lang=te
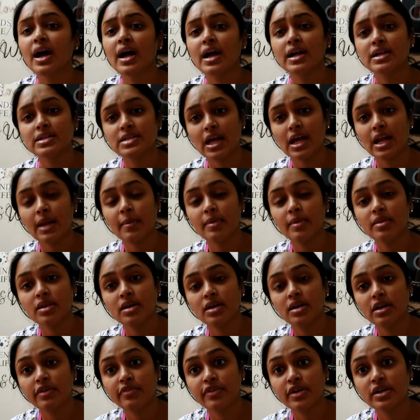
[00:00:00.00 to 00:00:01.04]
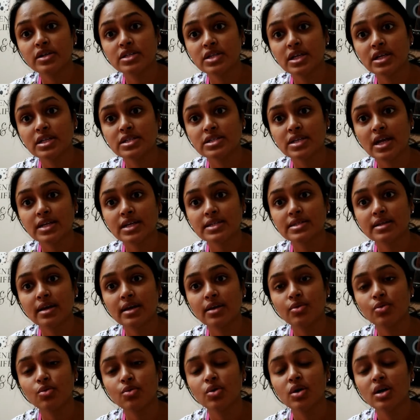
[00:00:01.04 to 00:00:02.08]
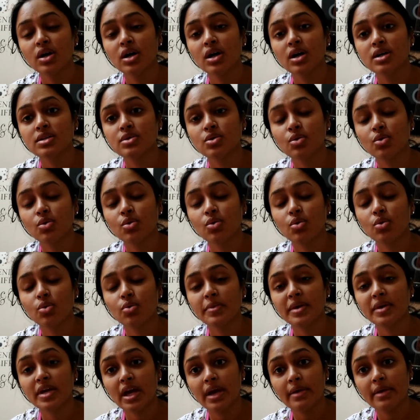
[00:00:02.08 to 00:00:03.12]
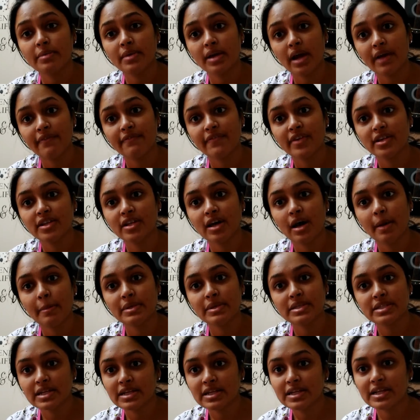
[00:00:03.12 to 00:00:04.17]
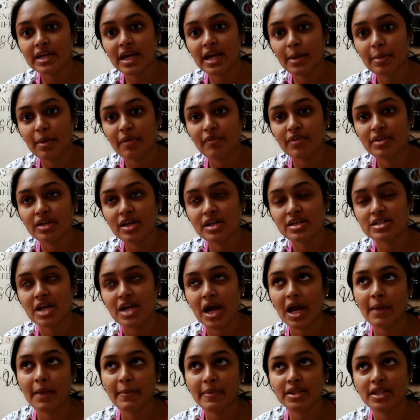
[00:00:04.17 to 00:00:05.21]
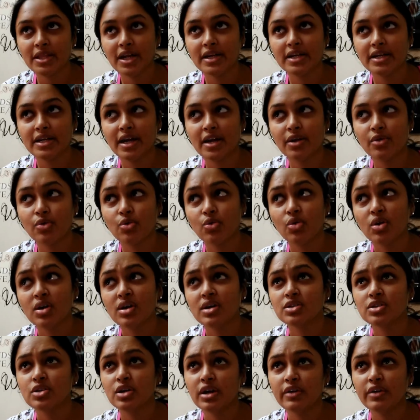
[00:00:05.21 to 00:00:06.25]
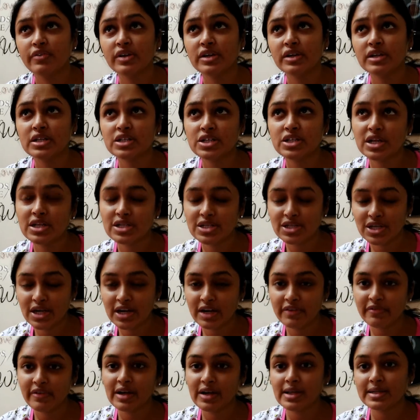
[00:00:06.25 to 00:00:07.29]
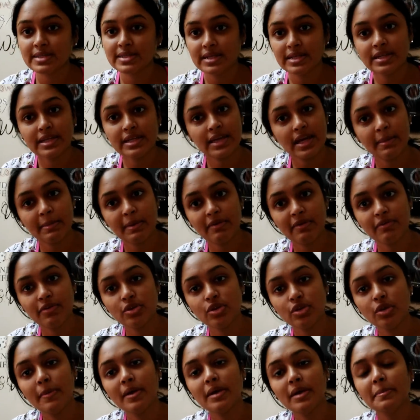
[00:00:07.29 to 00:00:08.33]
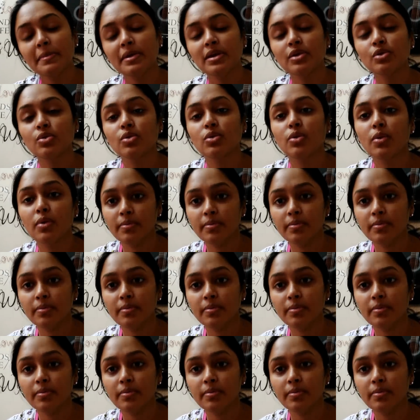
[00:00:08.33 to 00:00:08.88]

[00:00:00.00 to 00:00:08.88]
అండ్ చాలామందిని డిఫరెంట్ చేంజ్ చేస్తున్నారు సో మీకేమి అవ్వదా మీ స్కిన్కి ఏం అవ్వదా అని చాలామంది అడిగారు సో డిఫరెంట్ చేంజ్ చేయడం వల్ల స్కిన్కి ఏం అవ్వదు బట్ మీరు